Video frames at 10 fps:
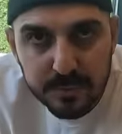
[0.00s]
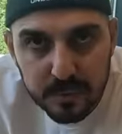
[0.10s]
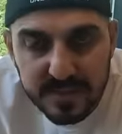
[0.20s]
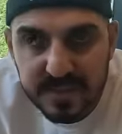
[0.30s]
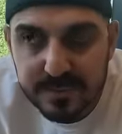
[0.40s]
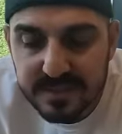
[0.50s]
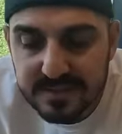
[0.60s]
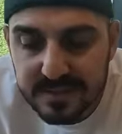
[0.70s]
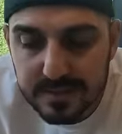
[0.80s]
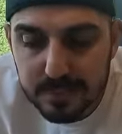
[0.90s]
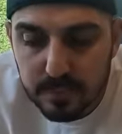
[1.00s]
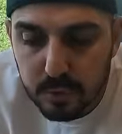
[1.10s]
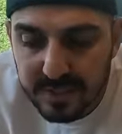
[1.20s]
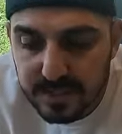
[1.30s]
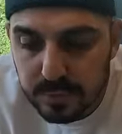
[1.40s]
bir dipnot geçmek isterim.
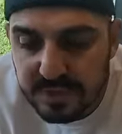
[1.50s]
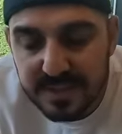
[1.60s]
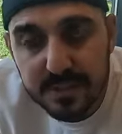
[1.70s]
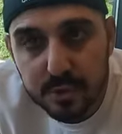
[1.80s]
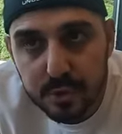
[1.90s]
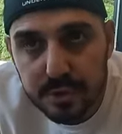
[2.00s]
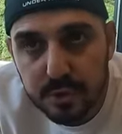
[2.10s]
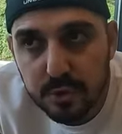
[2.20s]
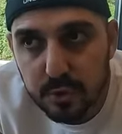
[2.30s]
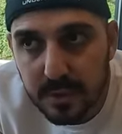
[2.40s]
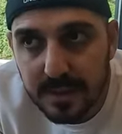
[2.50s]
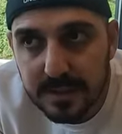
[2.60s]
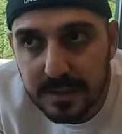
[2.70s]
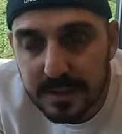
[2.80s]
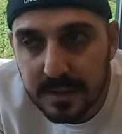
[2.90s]
Bu 207 zülütü şu an
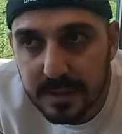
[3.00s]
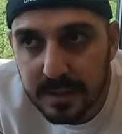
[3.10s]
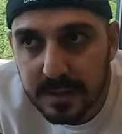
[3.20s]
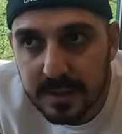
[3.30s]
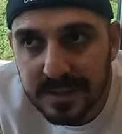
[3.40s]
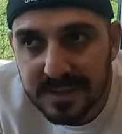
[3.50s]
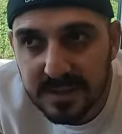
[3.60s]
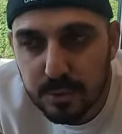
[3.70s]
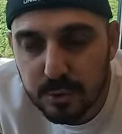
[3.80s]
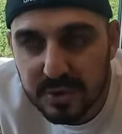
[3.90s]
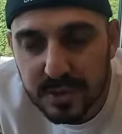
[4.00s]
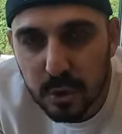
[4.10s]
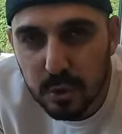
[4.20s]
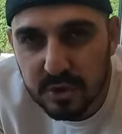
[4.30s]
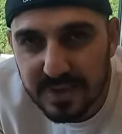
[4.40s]
2-3 e, sene
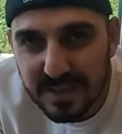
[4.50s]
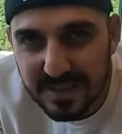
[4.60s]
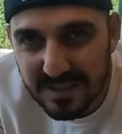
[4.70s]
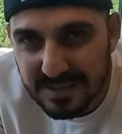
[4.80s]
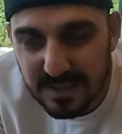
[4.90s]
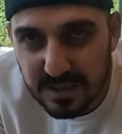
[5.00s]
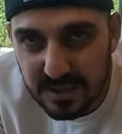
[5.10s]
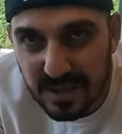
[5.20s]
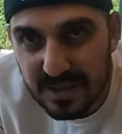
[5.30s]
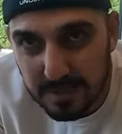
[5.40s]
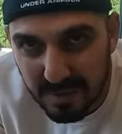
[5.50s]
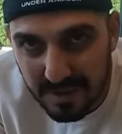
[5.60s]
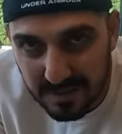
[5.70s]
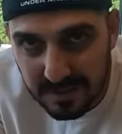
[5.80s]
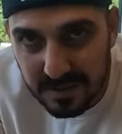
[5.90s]
önceye kıyasla daha da
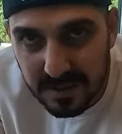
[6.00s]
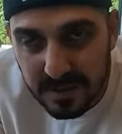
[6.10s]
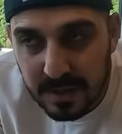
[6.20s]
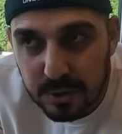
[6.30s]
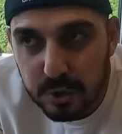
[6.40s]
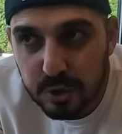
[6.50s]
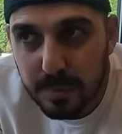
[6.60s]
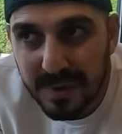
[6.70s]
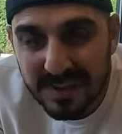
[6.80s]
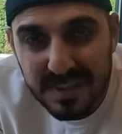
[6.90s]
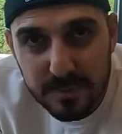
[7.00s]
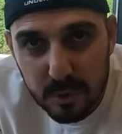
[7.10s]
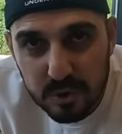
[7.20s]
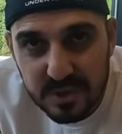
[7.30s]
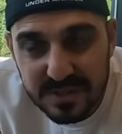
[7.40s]
pahalı. Çünkü pandemi
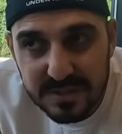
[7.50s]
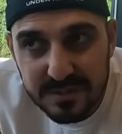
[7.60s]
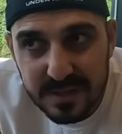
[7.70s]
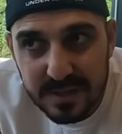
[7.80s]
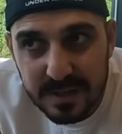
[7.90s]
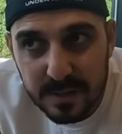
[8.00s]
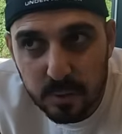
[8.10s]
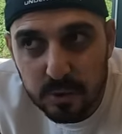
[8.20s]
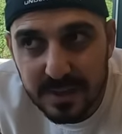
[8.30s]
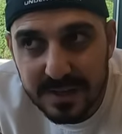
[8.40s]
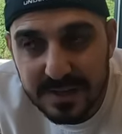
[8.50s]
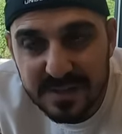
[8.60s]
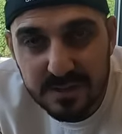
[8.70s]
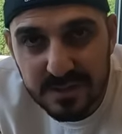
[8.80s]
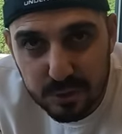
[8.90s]
öncesi ve e, Ukrayna
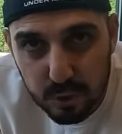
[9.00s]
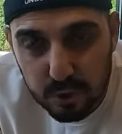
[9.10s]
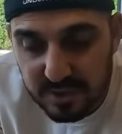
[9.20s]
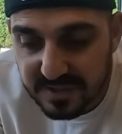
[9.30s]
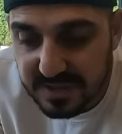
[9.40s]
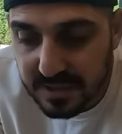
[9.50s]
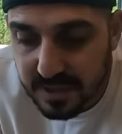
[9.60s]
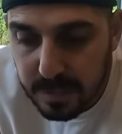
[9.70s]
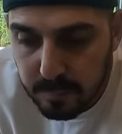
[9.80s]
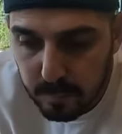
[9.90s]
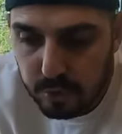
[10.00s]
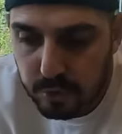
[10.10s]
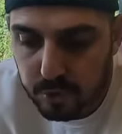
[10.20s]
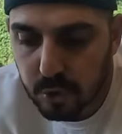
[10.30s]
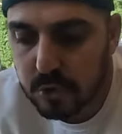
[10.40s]
savaşı öncesi
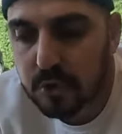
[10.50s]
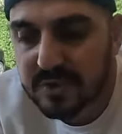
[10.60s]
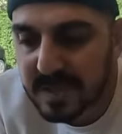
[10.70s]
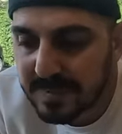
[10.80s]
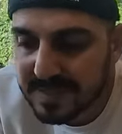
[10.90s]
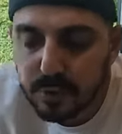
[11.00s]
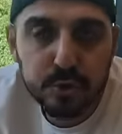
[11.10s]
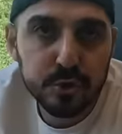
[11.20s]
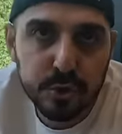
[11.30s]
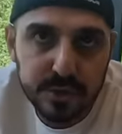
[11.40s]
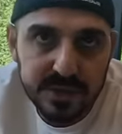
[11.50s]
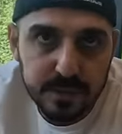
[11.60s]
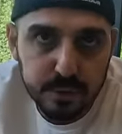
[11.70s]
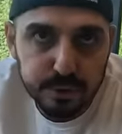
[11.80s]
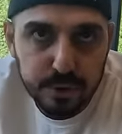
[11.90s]
şu gördüğün sepeti 100 lira
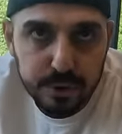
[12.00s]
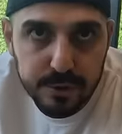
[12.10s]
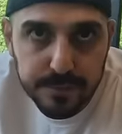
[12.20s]
alıyorduk.